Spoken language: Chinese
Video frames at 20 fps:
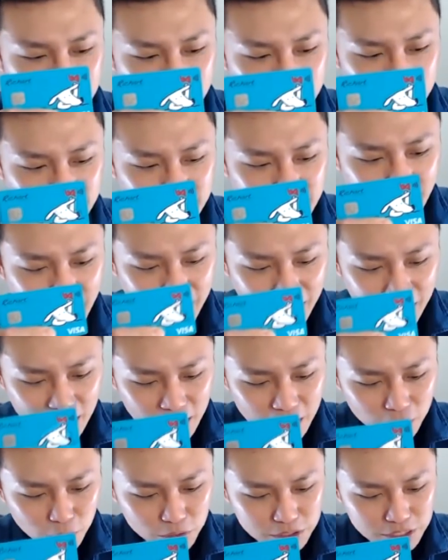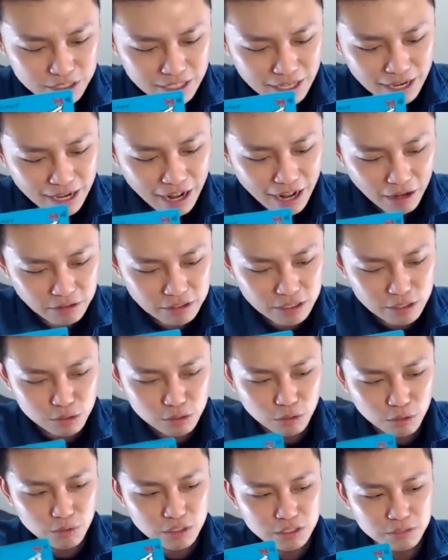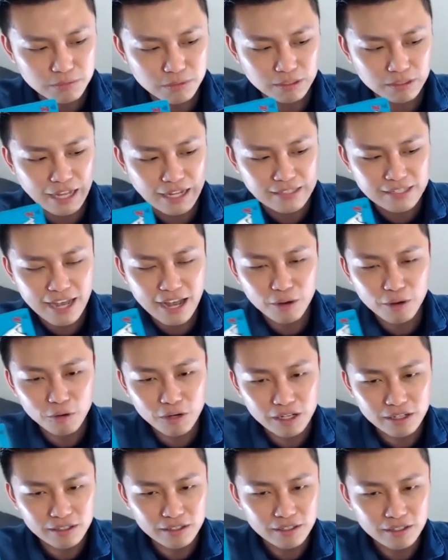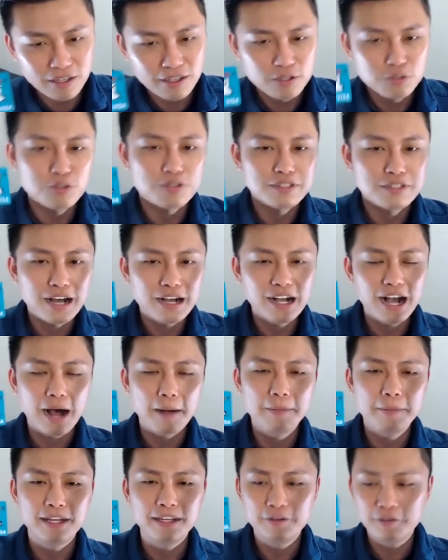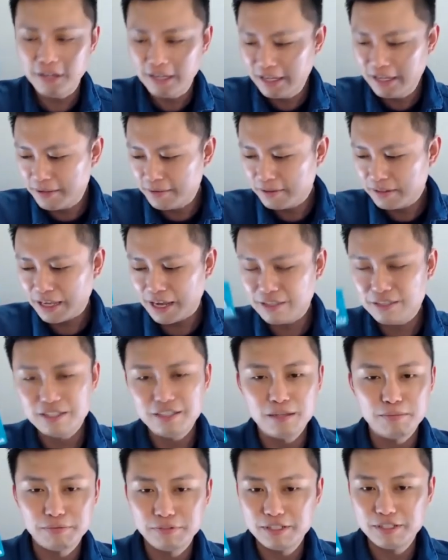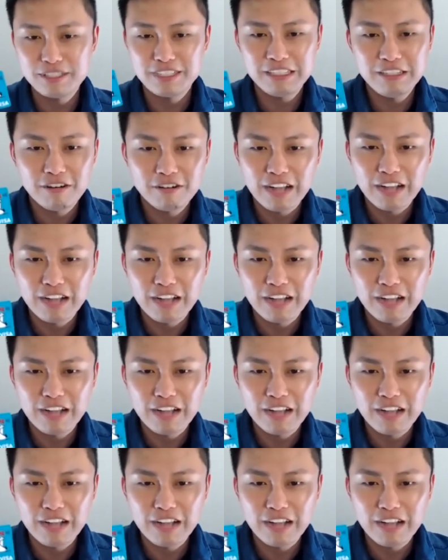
很厉害。我其实很好奇，说为什么大家会选这张卡片？因为它其实不是信用